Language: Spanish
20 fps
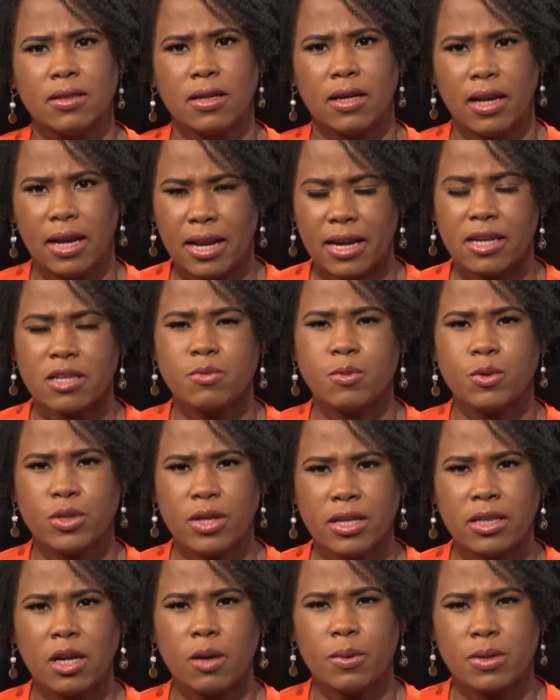Le respondía
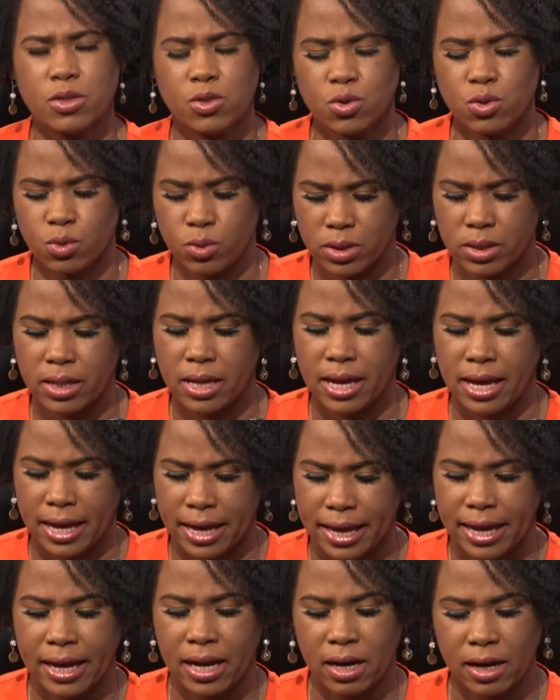a través de un tuit
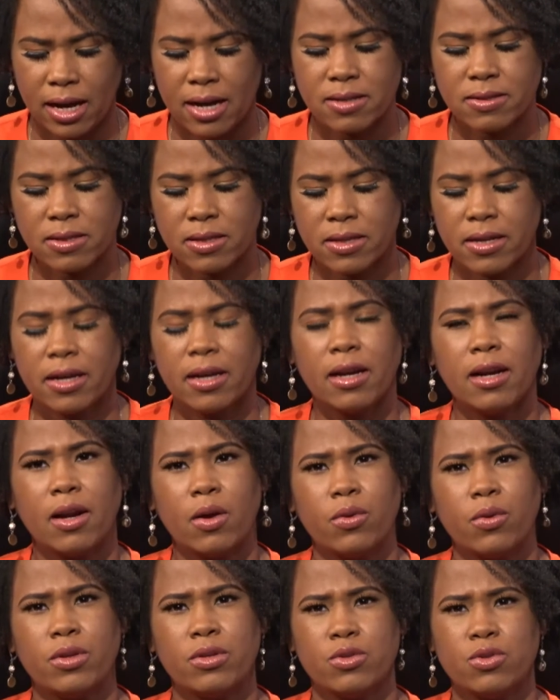el canciller
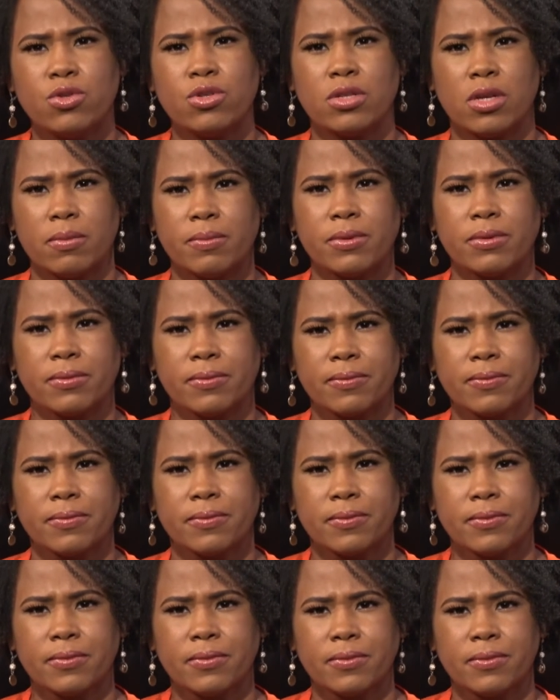Claudín Giuseppe.
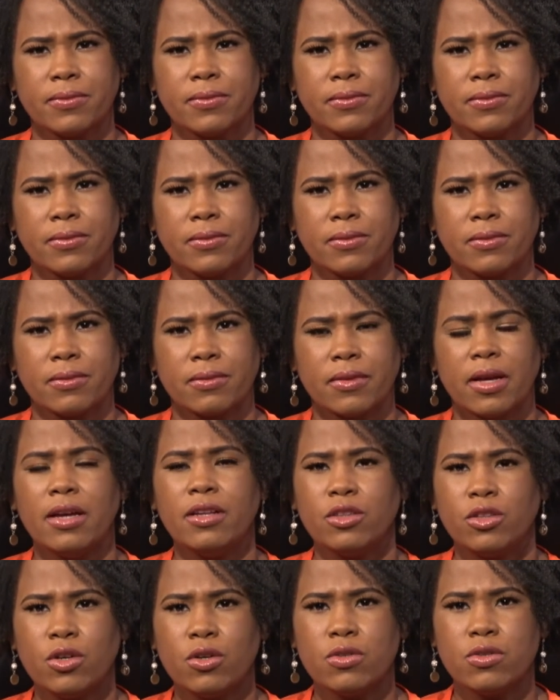
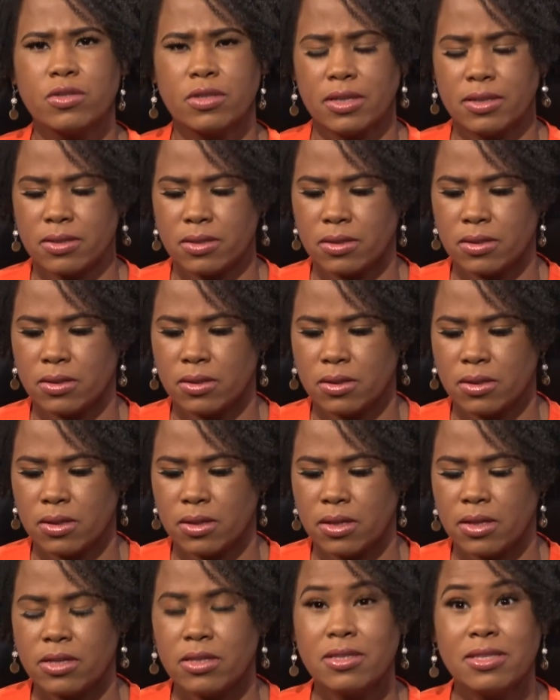Entonces,
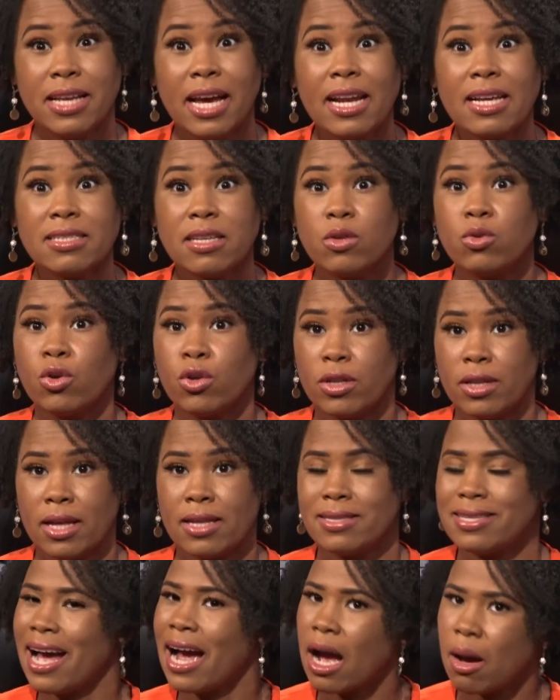ya las
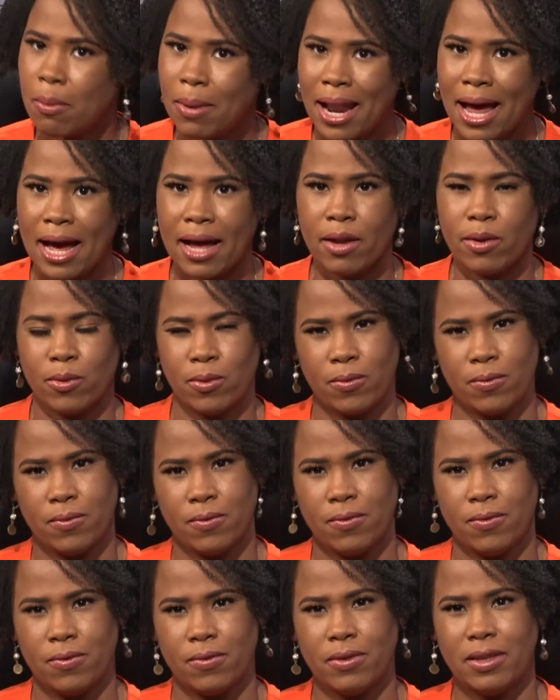autoridades han hablado
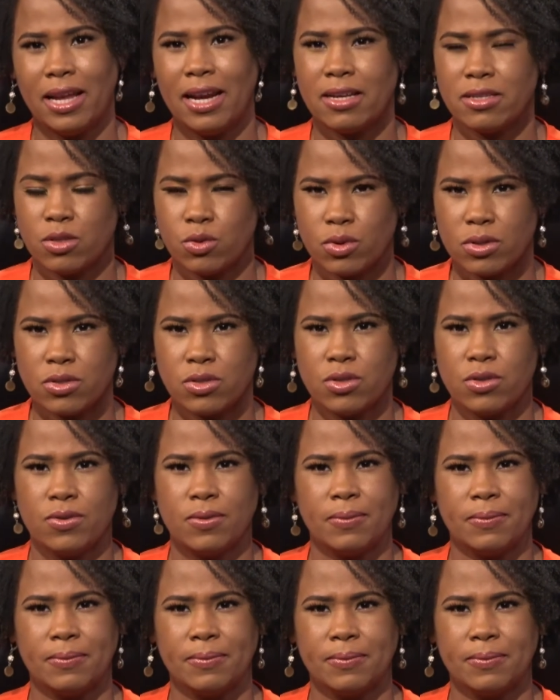de la situación.